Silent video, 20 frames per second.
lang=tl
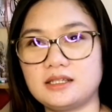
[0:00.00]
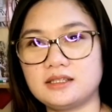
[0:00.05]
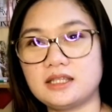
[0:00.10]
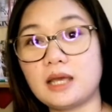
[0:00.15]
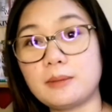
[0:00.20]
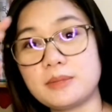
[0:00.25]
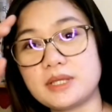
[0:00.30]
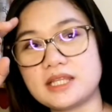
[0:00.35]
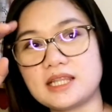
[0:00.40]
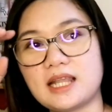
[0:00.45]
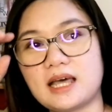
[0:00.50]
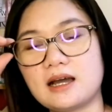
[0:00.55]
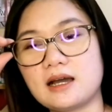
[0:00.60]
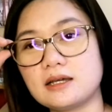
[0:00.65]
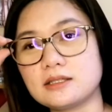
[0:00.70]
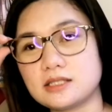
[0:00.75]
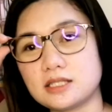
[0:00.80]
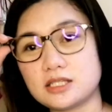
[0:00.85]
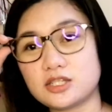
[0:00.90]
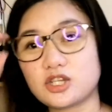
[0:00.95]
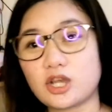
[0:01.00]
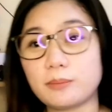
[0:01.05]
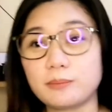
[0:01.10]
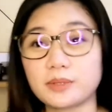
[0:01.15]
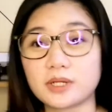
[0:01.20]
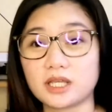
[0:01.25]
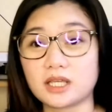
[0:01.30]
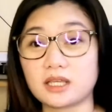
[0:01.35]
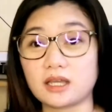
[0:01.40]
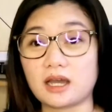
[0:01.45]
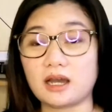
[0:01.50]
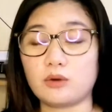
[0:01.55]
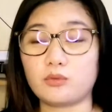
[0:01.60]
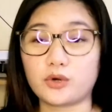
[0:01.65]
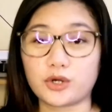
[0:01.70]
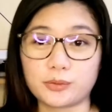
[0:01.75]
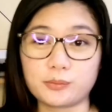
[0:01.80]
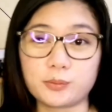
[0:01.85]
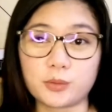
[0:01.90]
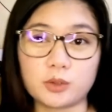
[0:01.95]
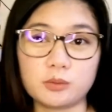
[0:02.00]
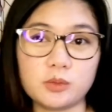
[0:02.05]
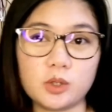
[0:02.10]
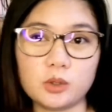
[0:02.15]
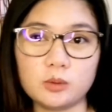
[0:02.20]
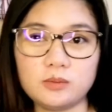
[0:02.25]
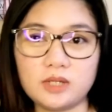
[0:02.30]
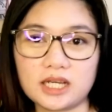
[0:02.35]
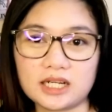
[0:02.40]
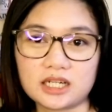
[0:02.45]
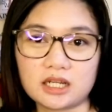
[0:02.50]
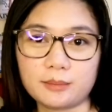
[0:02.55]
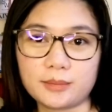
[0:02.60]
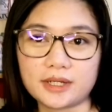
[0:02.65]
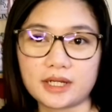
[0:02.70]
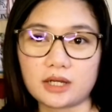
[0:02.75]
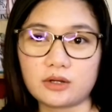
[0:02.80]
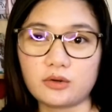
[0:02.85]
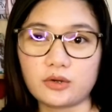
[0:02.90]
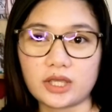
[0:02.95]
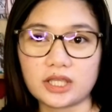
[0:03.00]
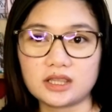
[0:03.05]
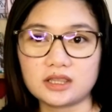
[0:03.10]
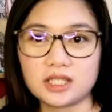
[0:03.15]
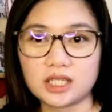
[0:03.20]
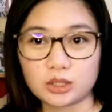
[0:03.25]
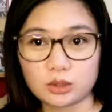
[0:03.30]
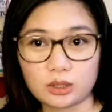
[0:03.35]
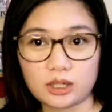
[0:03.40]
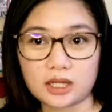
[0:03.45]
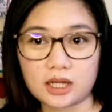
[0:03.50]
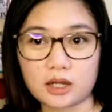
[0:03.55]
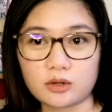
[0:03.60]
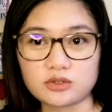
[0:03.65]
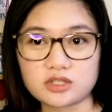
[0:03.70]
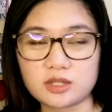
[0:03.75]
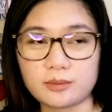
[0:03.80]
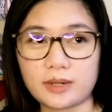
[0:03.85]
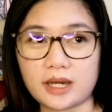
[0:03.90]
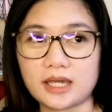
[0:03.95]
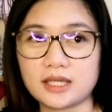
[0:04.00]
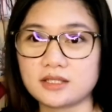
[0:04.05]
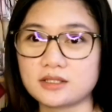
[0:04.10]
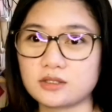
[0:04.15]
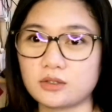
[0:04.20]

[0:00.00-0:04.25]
damit lang. Kasi syempre, uh, work from home lang naman ako and dito lang ako sa bahay.